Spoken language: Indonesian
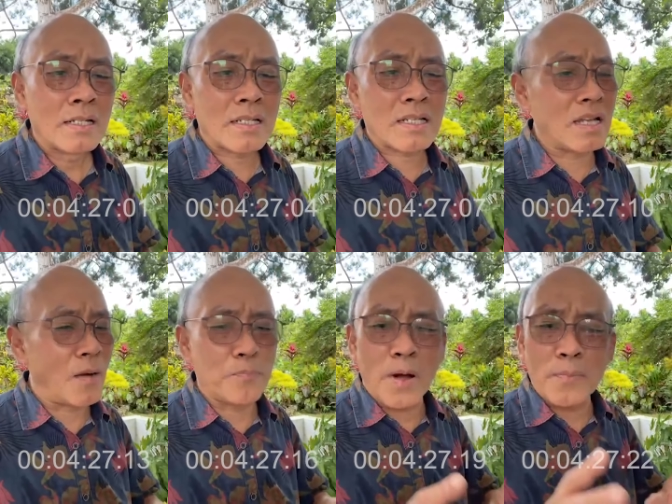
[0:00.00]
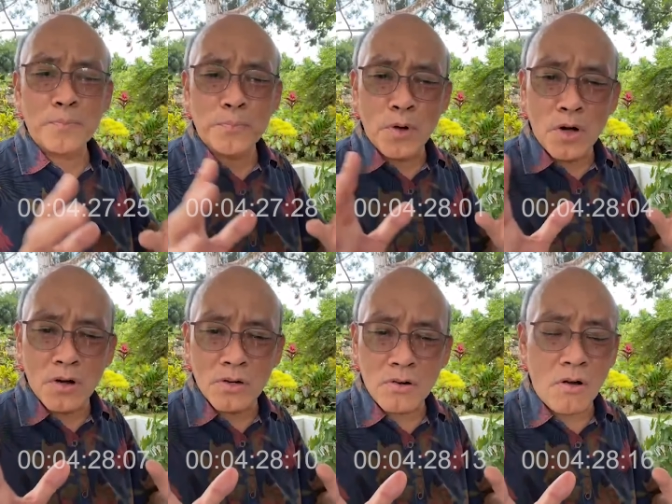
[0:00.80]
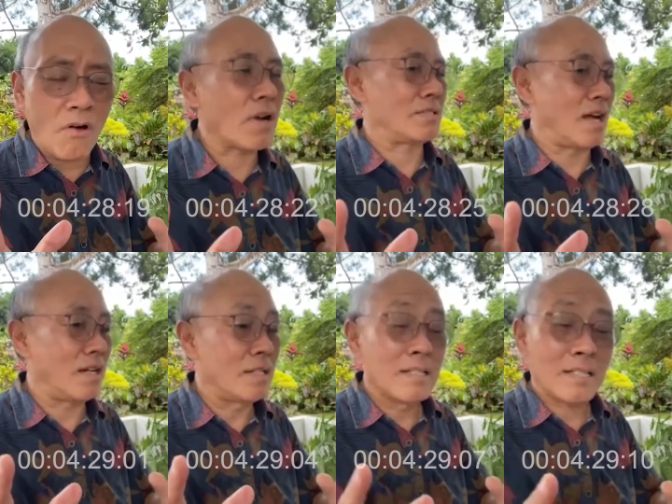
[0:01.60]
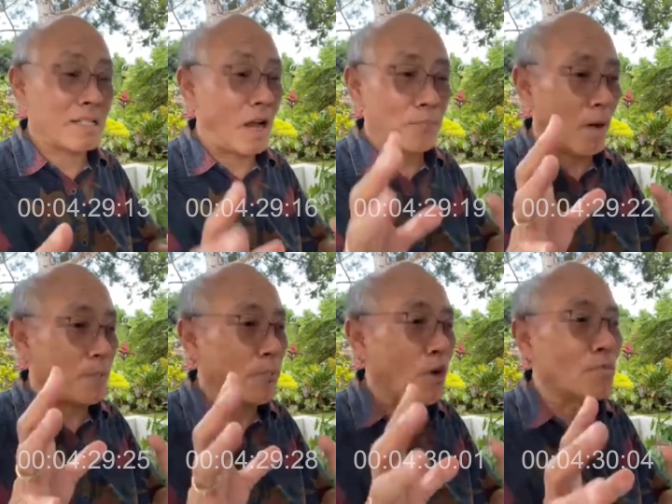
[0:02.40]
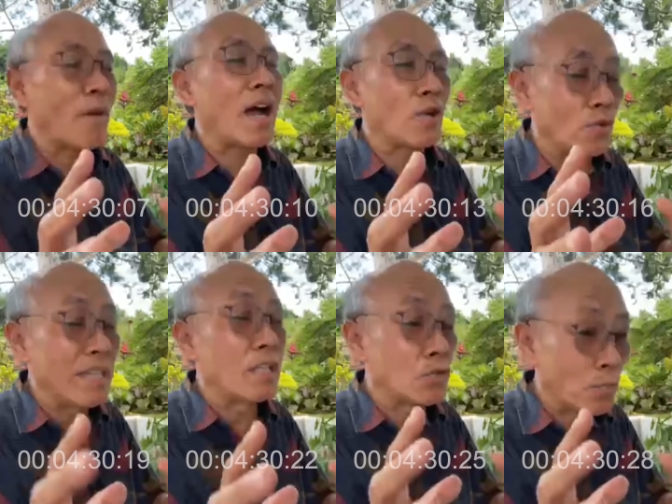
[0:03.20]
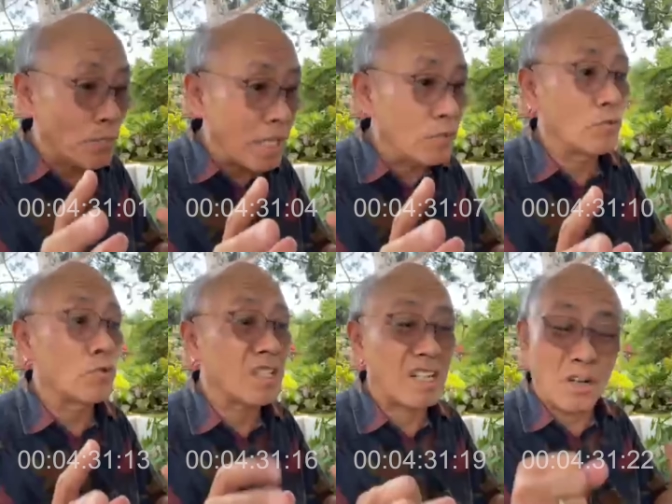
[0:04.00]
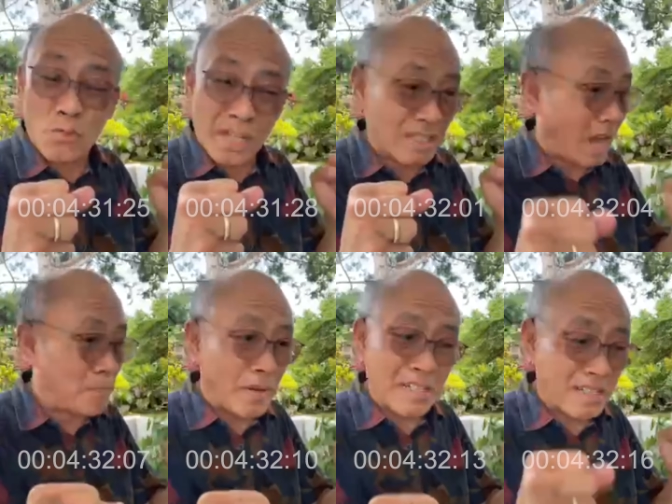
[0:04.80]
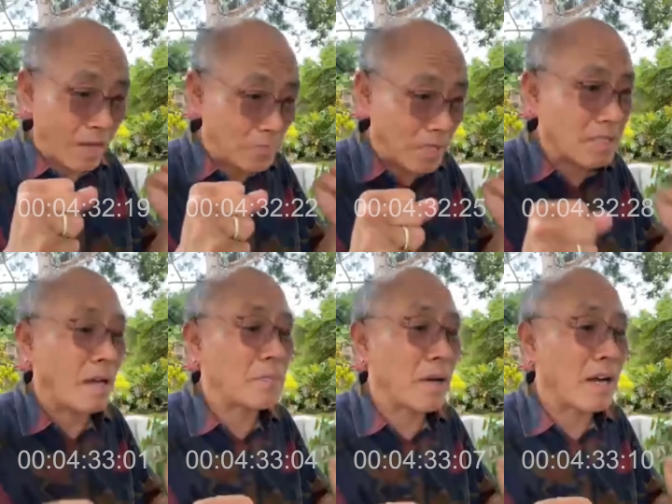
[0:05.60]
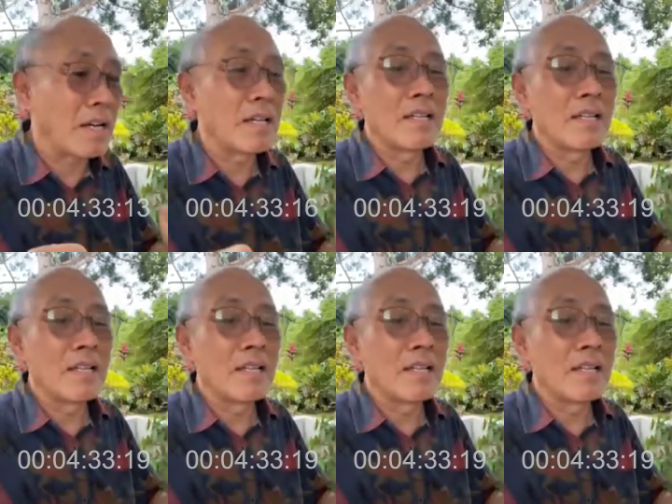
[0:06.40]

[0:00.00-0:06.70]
siapapun orangnya, siapapun makhluk hidup itu, sekuat apa, sehebat apa,